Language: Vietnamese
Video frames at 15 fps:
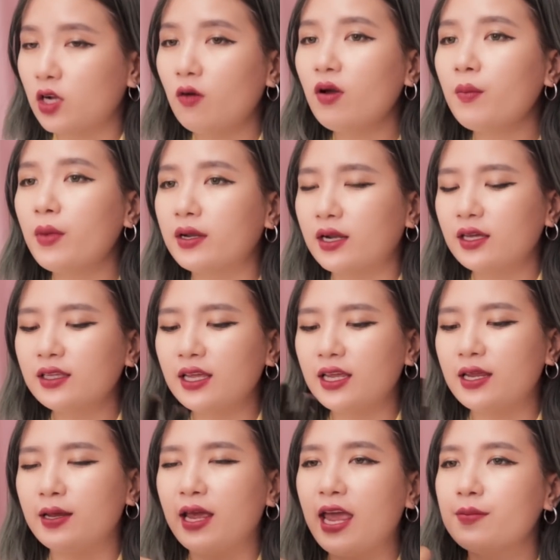đối với mình á,
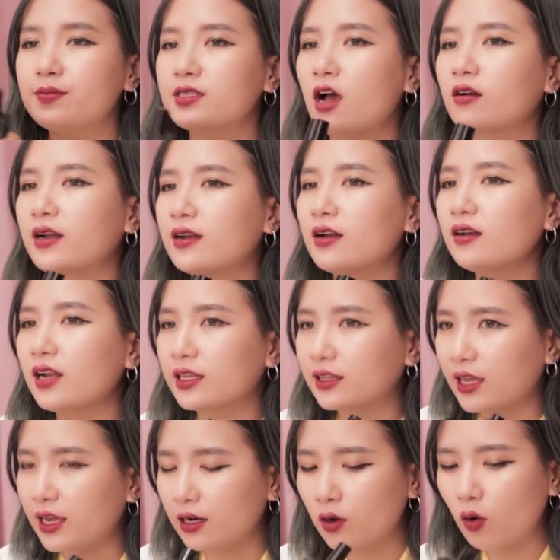thì em son này rất là
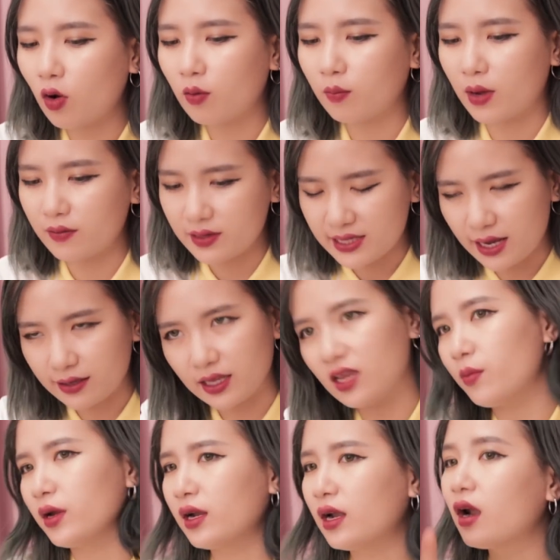tiện luôn. Bởi vì sao? Tại
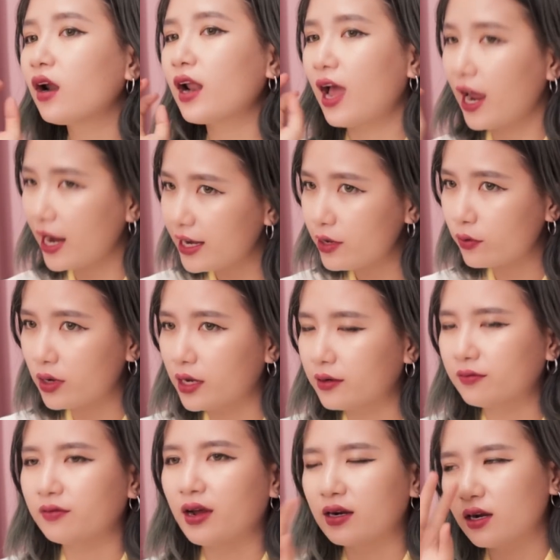vì mình rất là hay đi du lịch
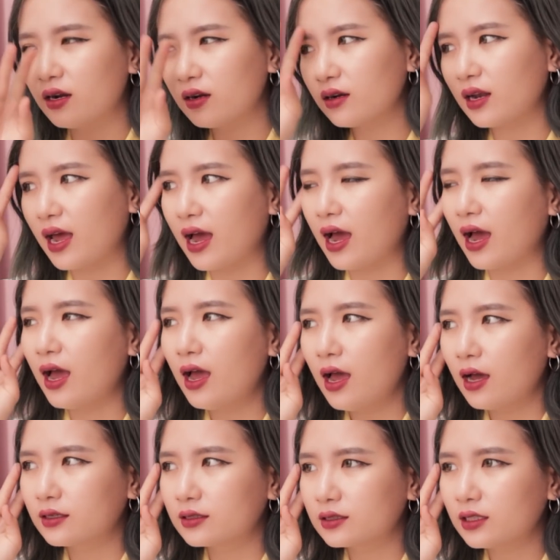và rất là
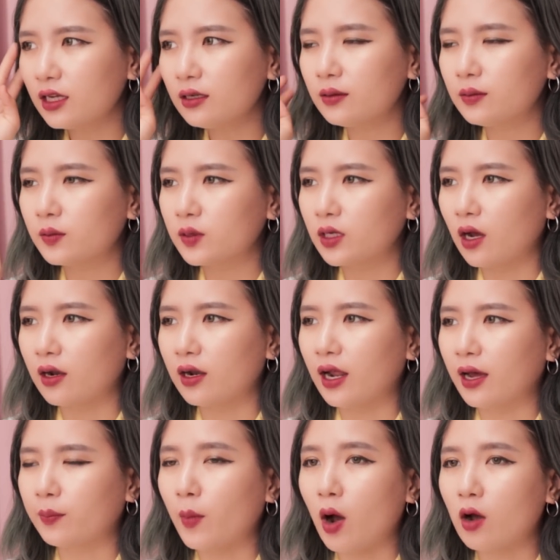thích gọi
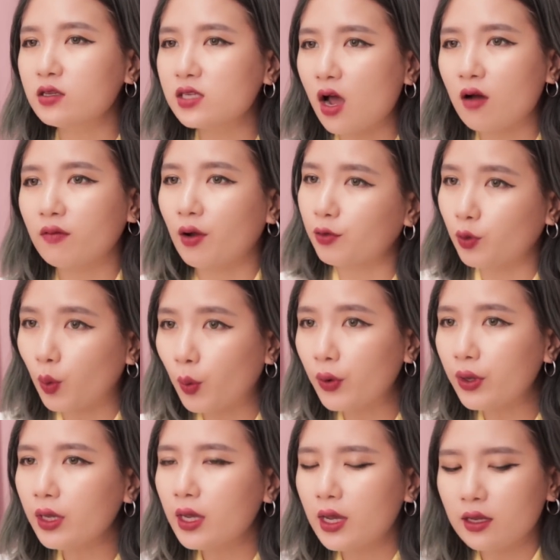là bỏ son vào
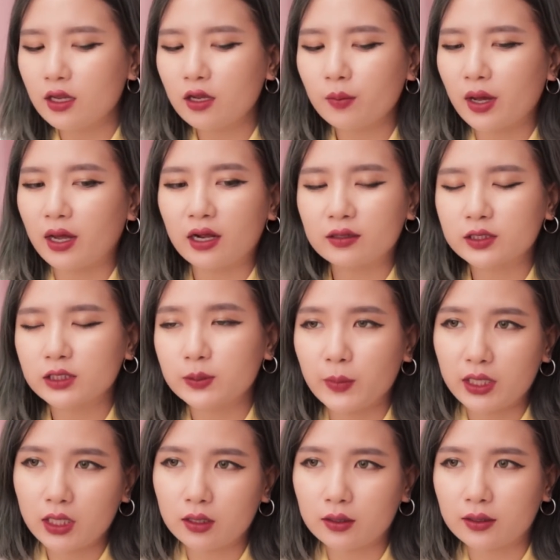túi, nhưng mà
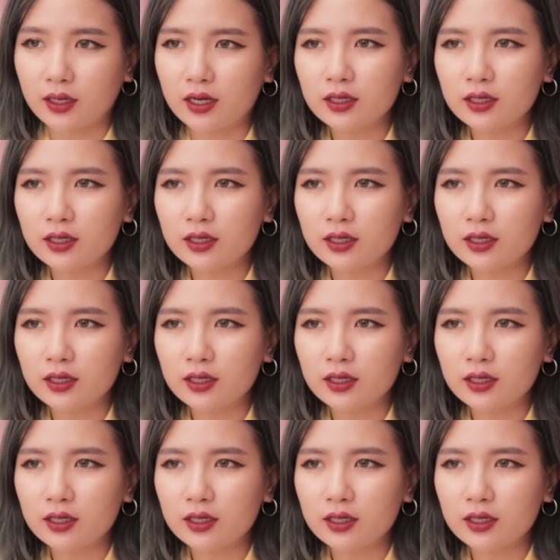bình thường